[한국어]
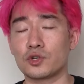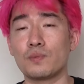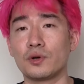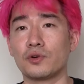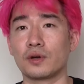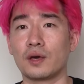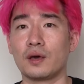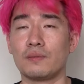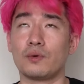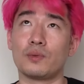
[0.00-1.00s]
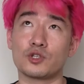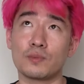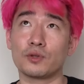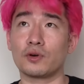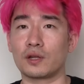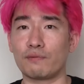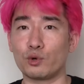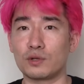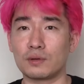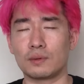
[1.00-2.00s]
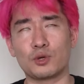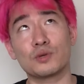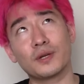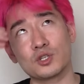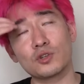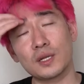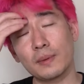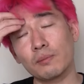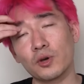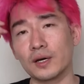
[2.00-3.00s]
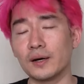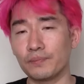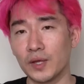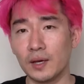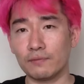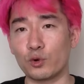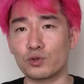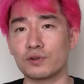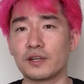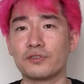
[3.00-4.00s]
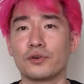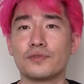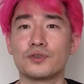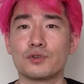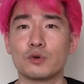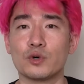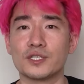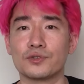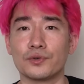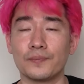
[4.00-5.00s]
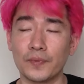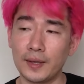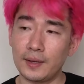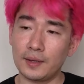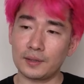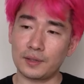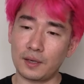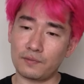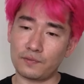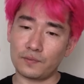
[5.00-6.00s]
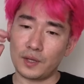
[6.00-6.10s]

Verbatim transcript: 천명 넘게 뭐몇천명 넘게 보팅 몇천 명, 천삼백 명인가 보팅을 했어요. 피처 리퀘스트로. 근데